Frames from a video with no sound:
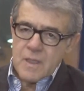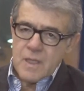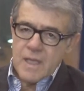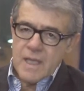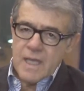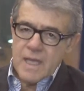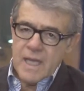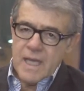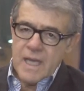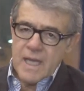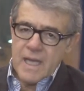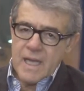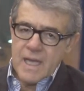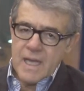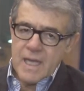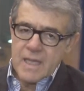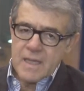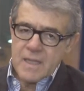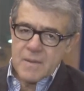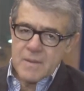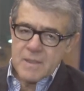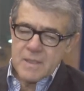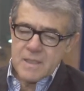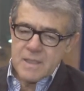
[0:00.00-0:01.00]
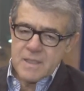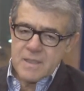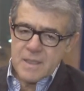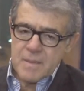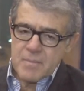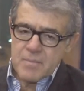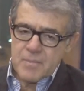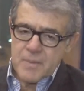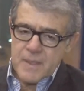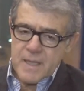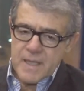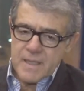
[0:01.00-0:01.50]
Y en, a través de esta
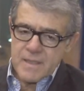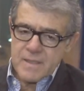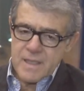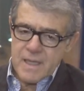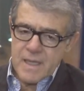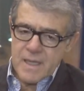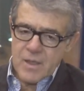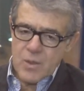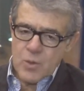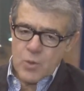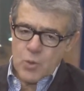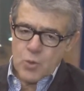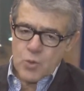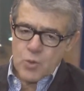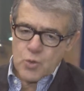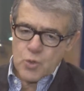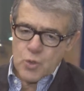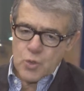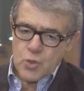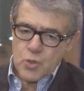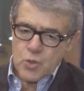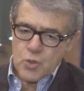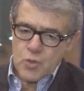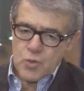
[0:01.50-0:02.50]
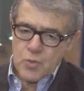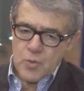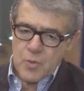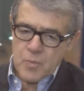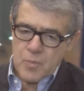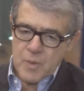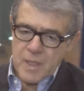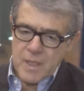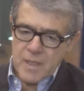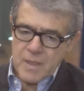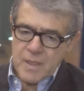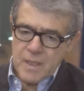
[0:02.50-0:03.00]
empresa nosotros
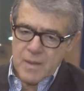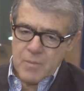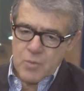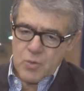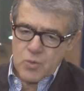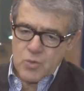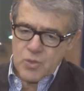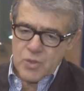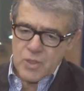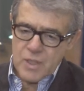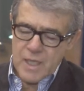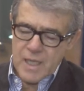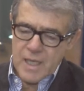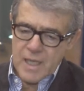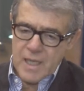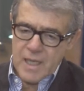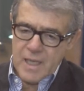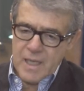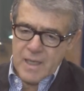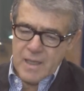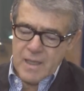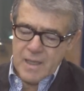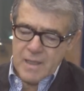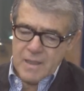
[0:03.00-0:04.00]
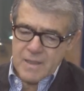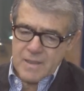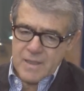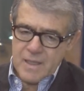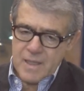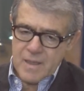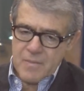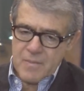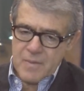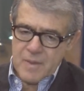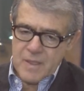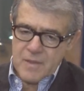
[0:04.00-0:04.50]
brindamos el
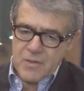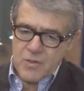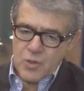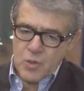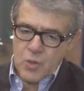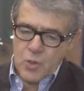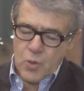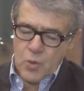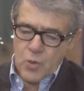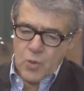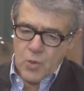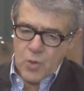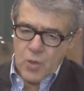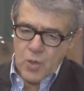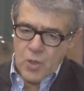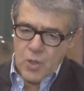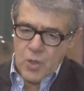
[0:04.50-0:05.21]
servicio